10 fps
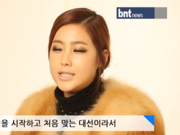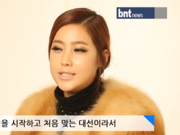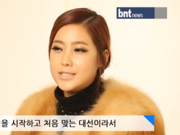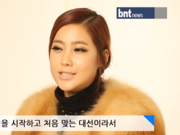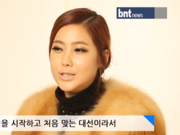
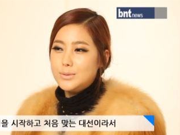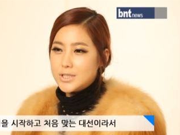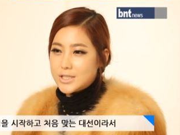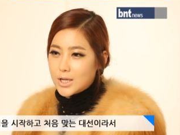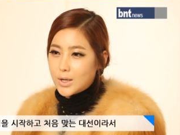제가 이제
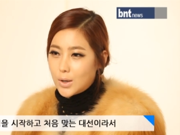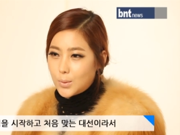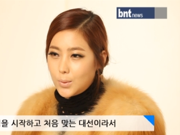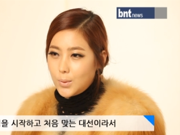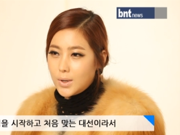그림을
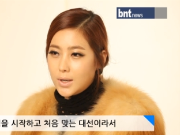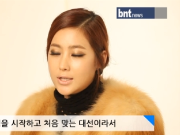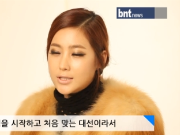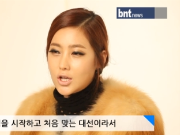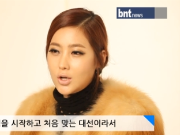시작하고
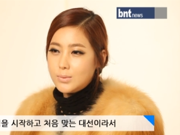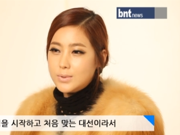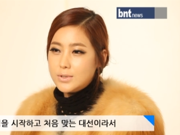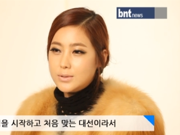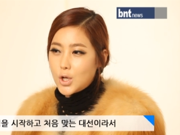
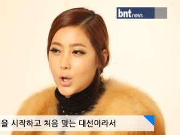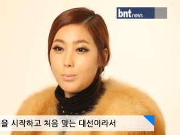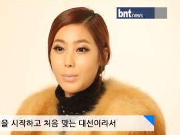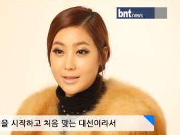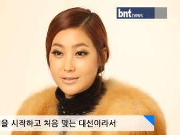처음,
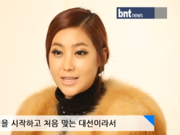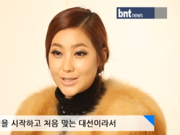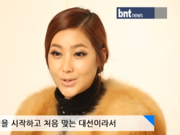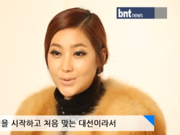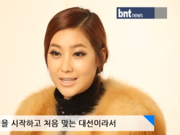처음 맞는
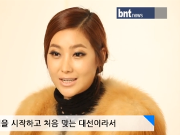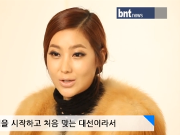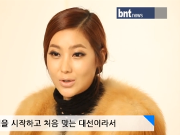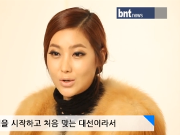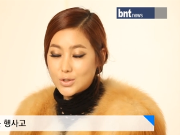
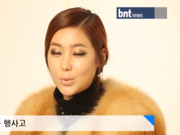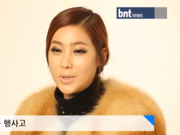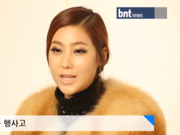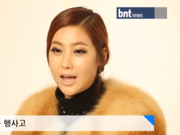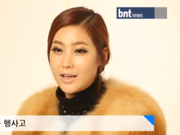대선이라서
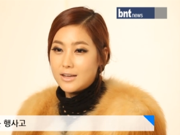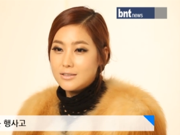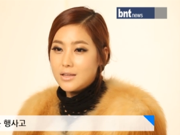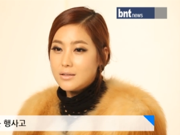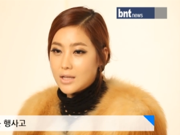정말
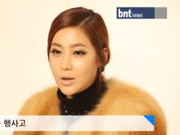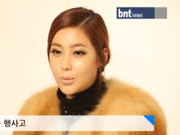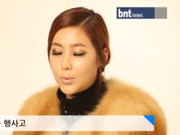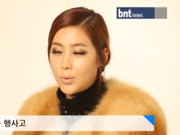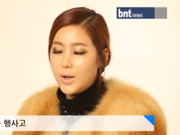나라의 큰
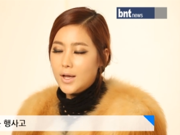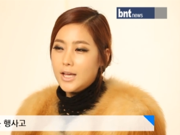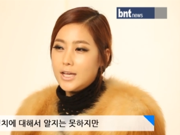행사고,